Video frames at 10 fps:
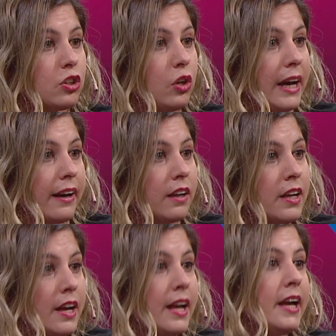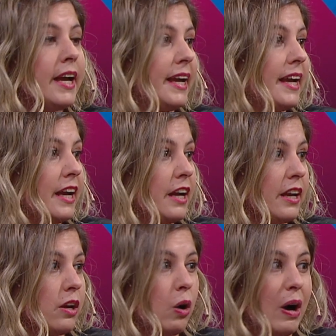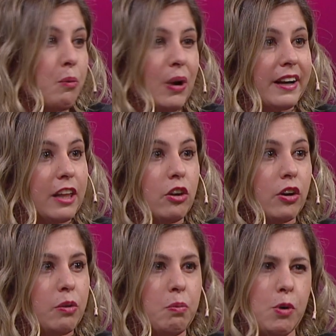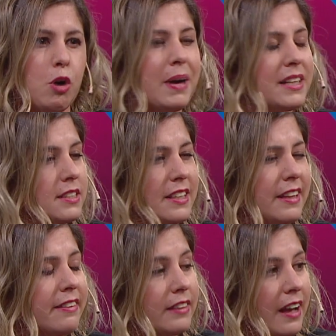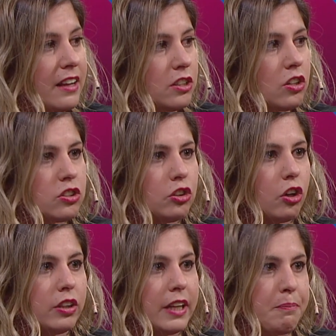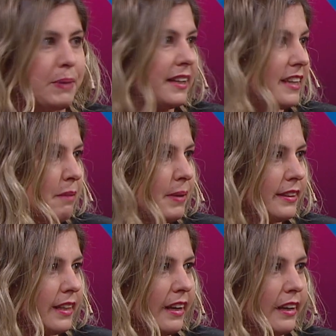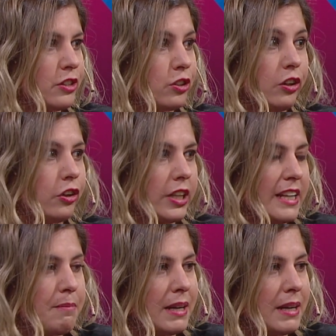solar. Eh, hubo alrededor un poco más de 70 años donde prácticamente el Sol no tenía